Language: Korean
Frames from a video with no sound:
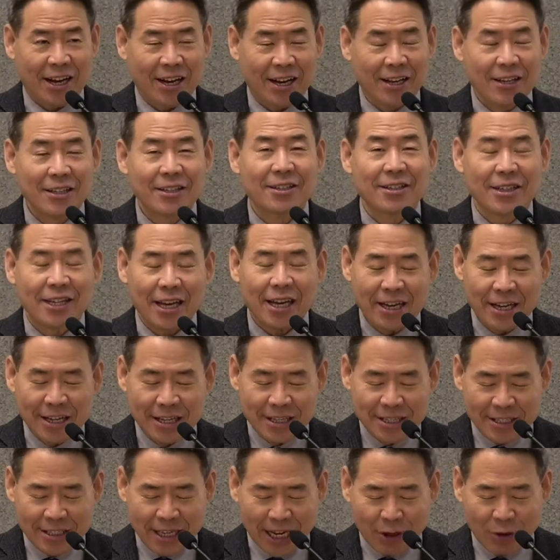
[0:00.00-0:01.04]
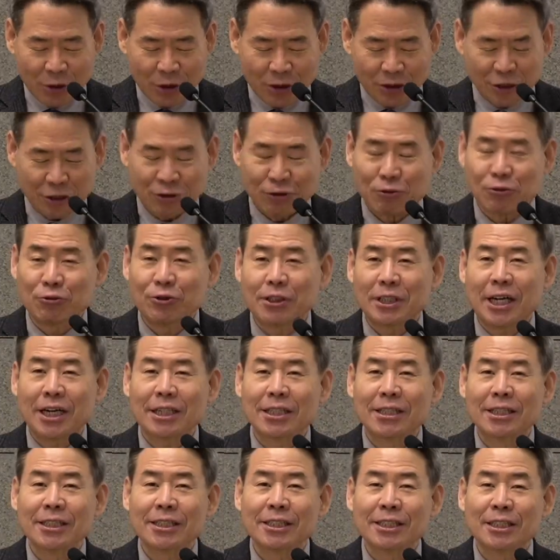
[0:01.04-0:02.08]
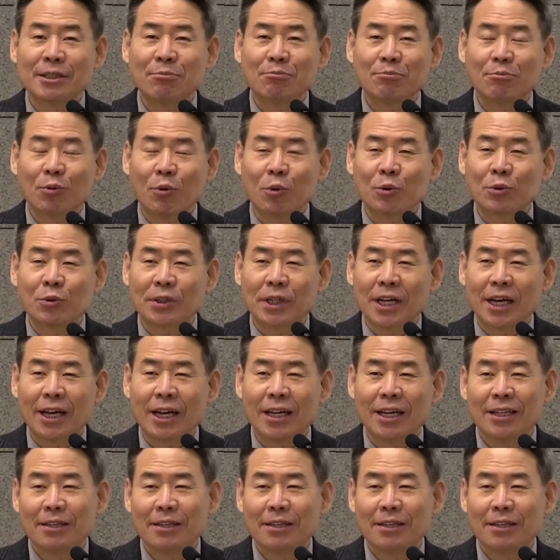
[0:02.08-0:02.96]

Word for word: 이렇게 사도행전 6장 15절에